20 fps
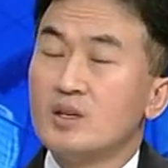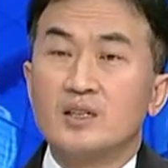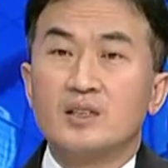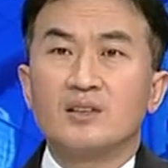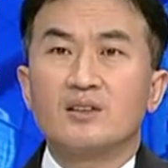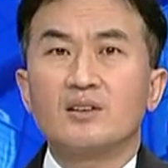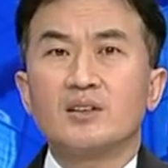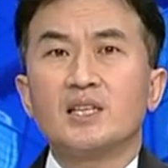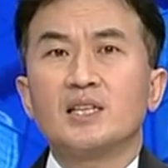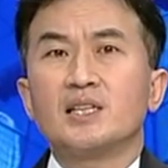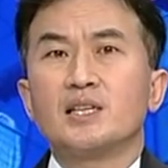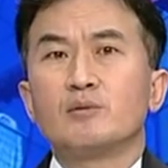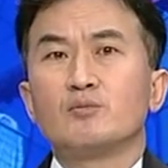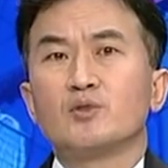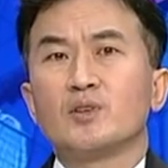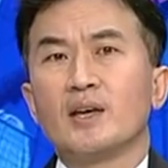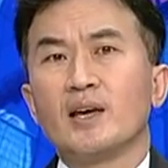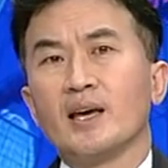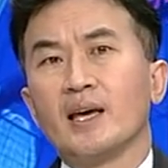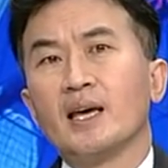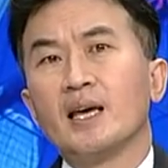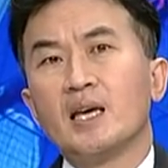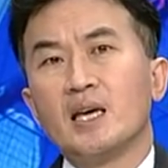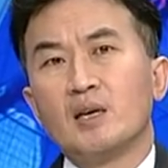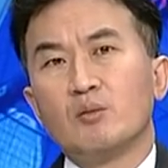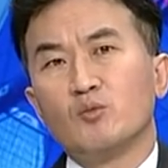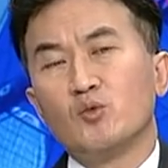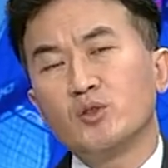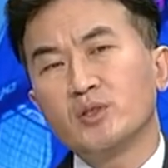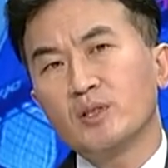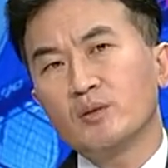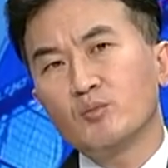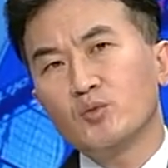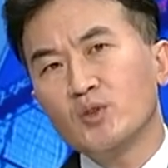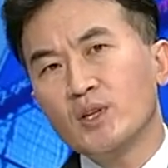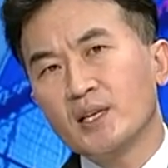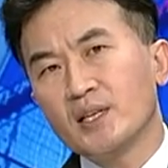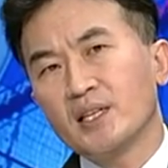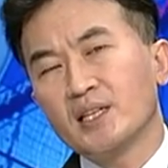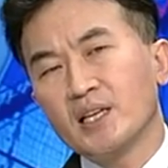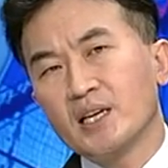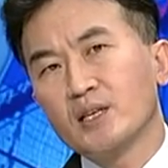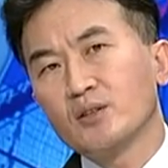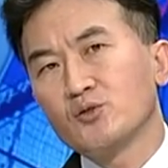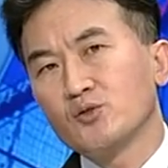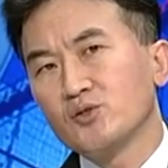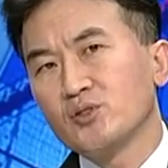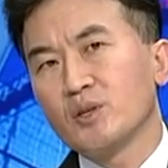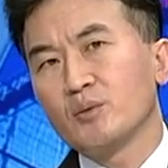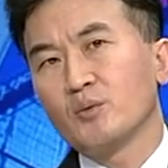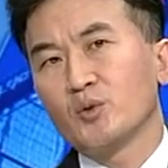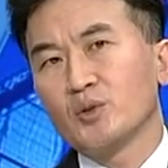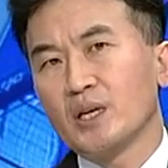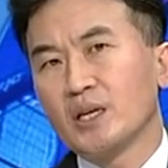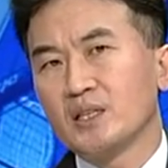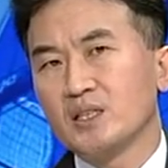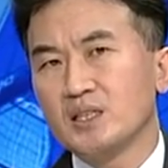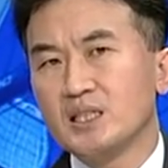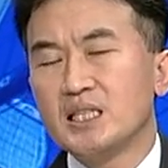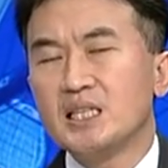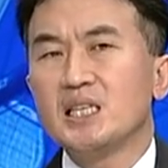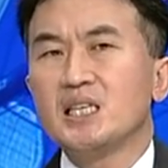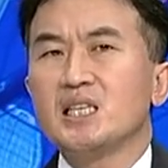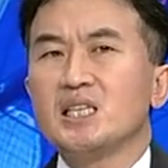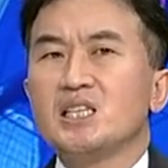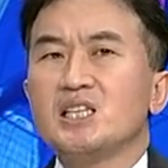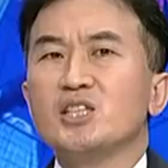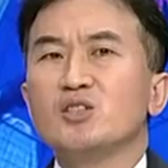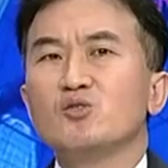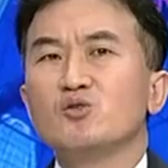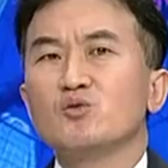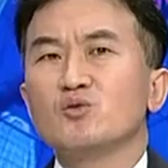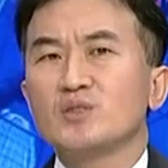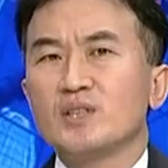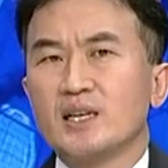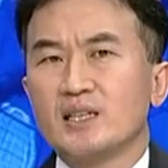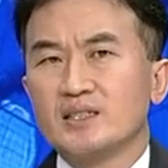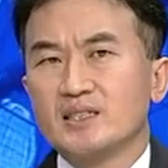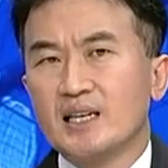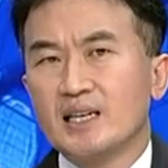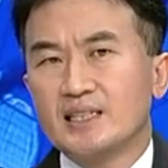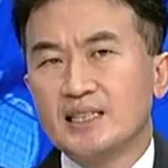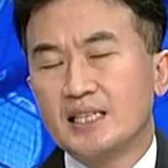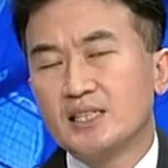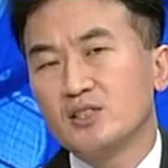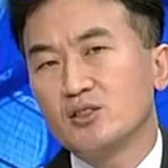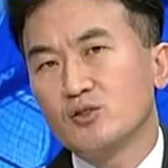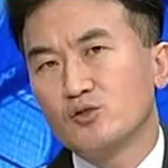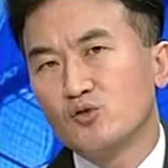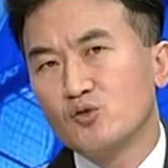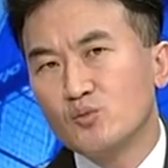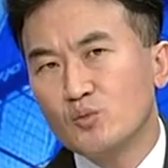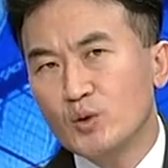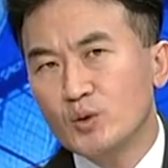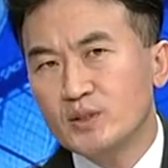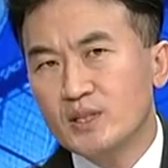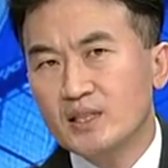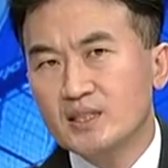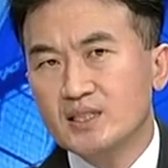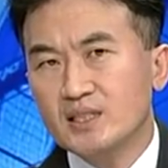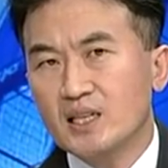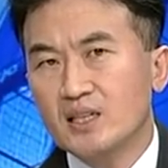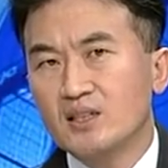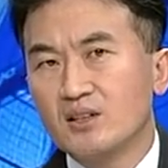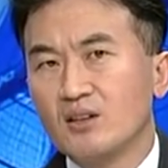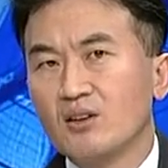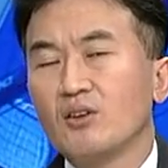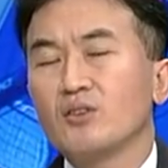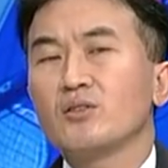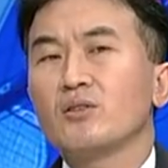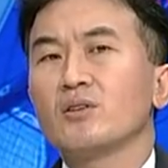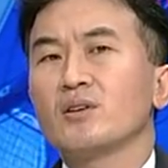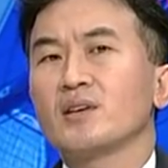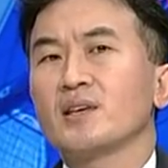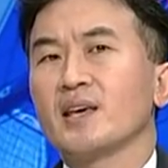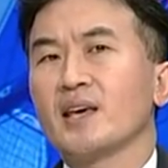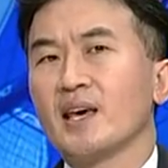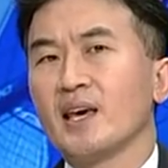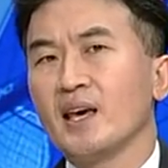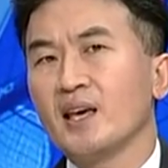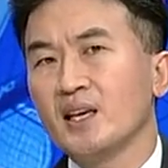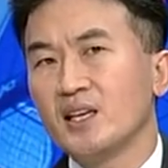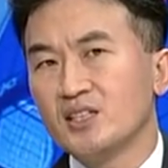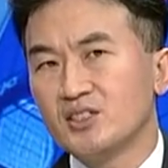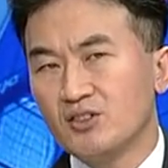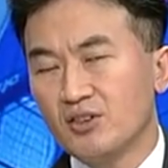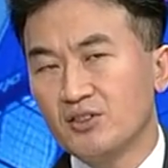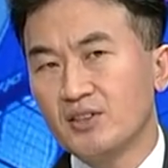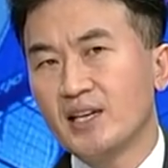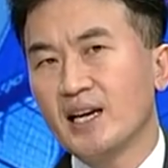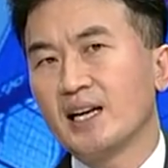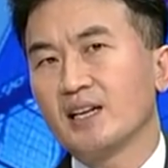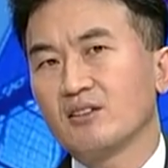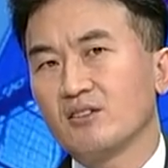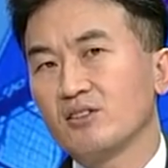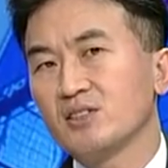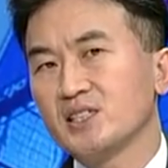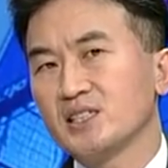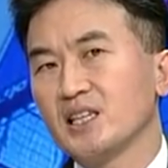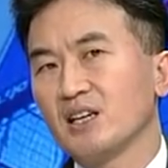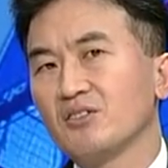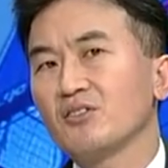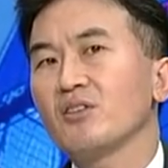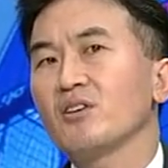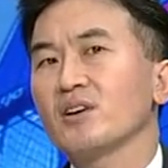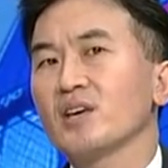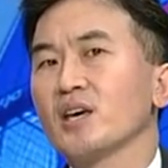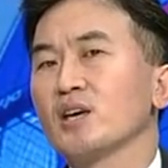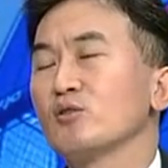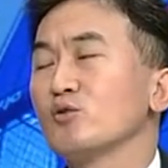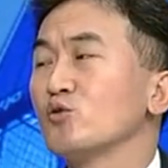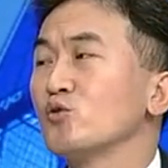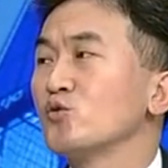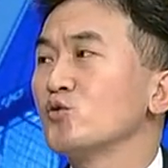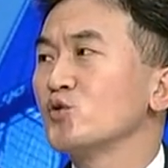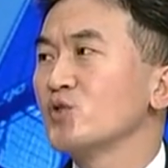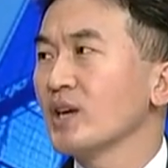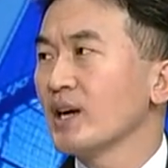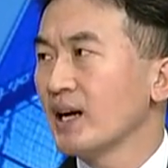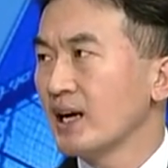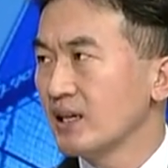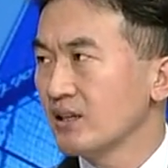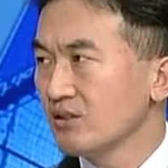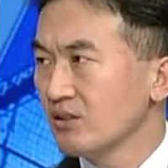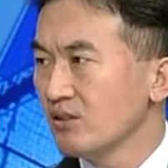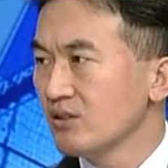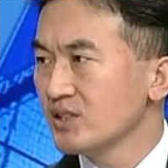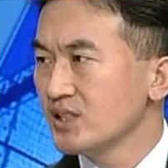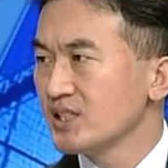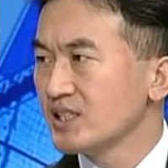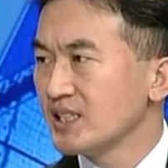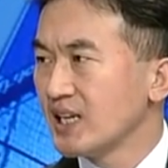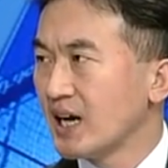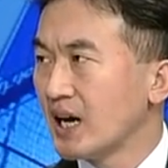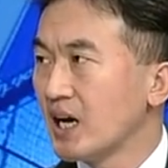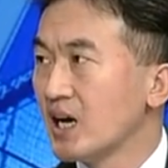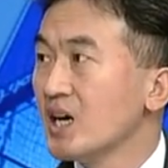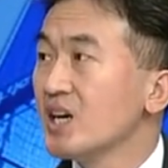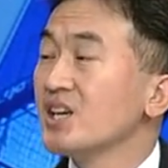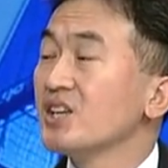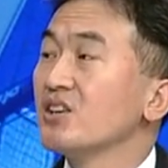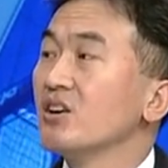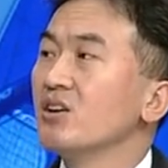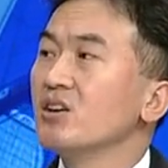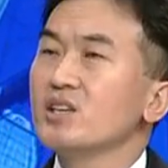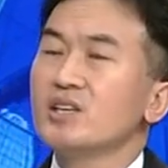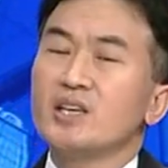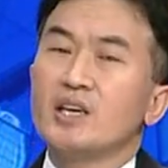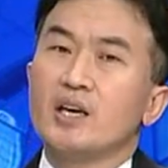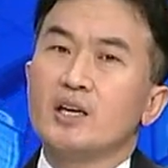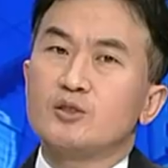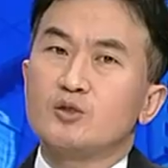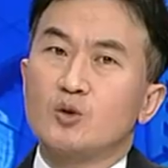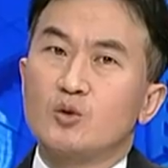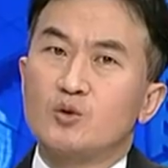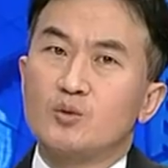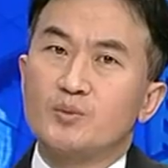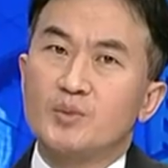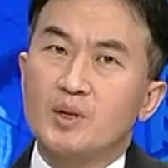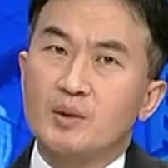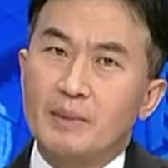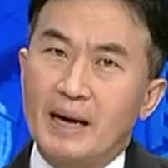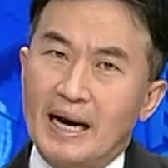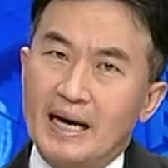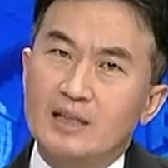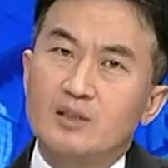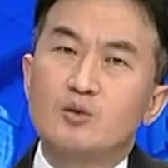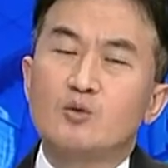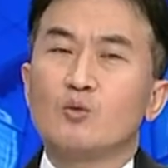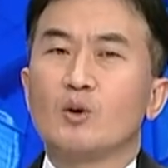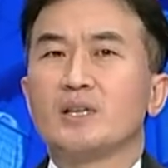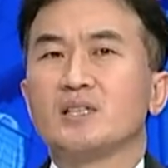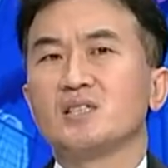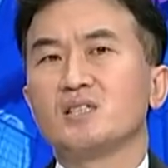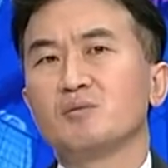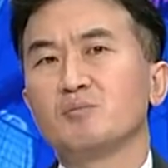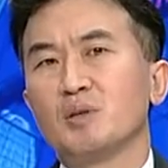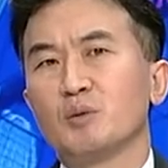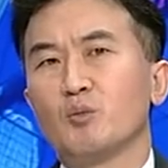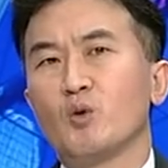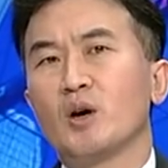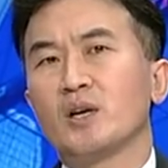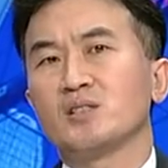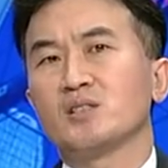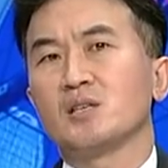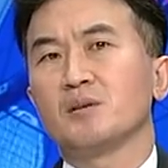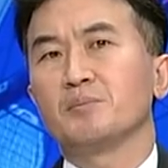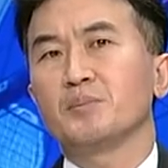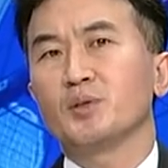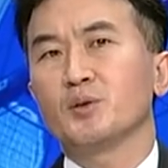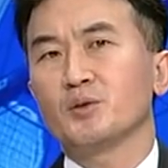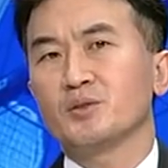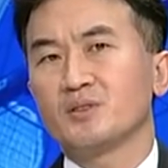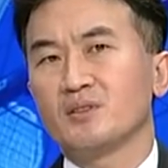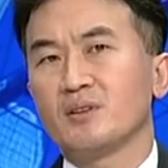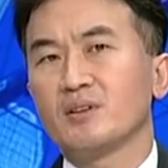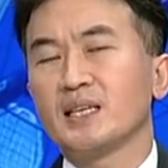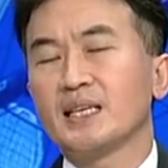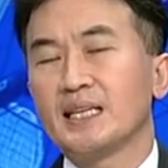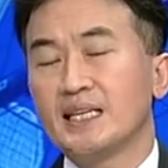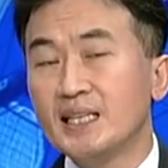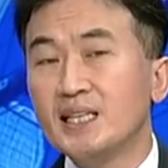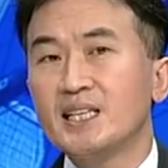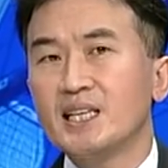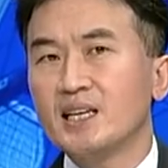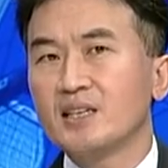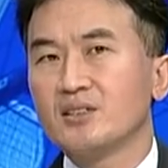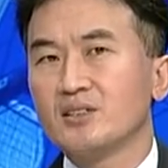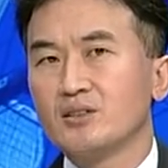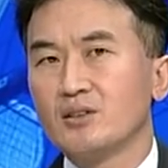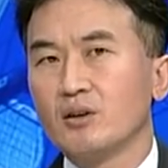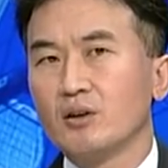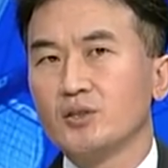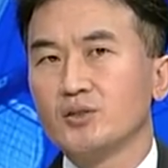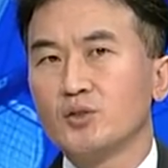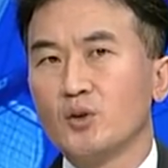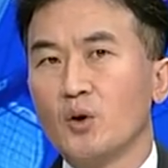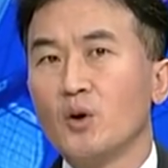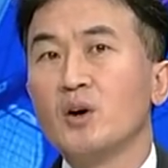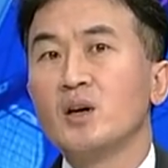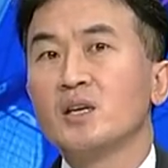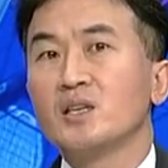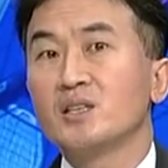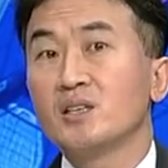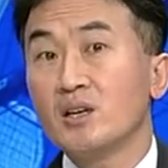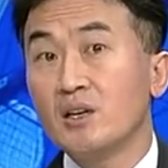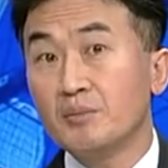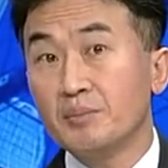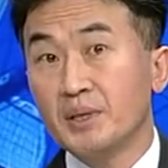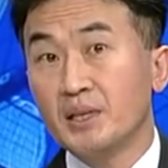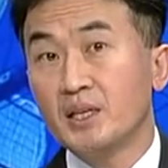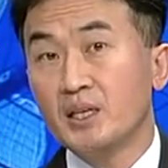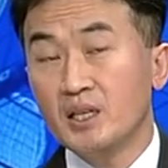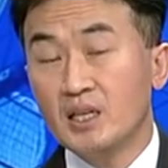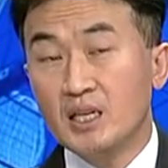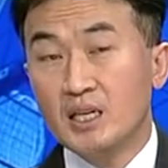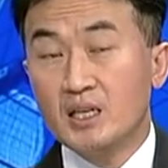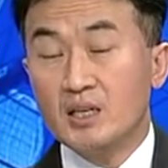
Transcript: 그렇기 때문에 물적 분할에 대한 규제보다는 이 이중 상장 내지는 중복 상장을 어떻게 처리할 것이냐, 어떻게 규제할 것이냐 여기에 조금 더 많은 네. 관심이 모아질 필요성이 있다는 거죠. 기업이